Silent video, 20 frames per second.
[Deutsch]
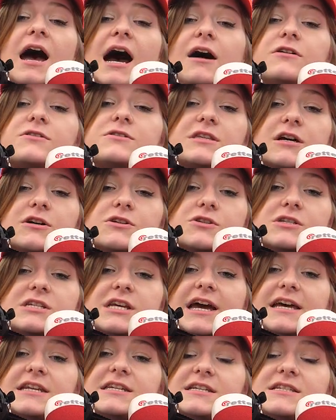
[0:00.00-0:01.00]
Austausch
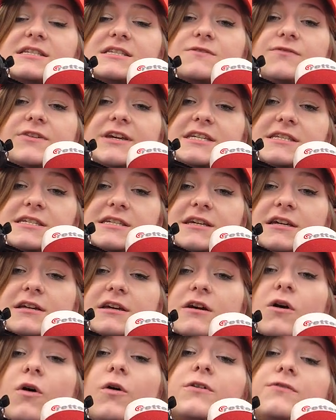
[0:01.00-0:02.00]
unter Rettern ist wichtig
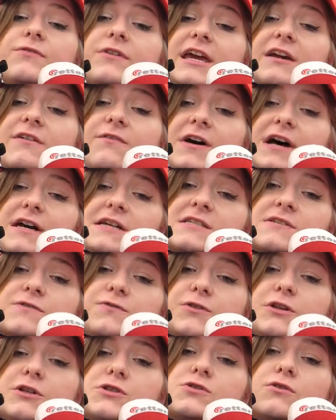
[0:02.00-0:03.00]
und wegweisend
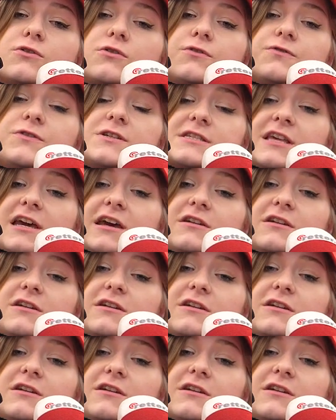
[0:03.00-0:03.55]
für die Zukunft des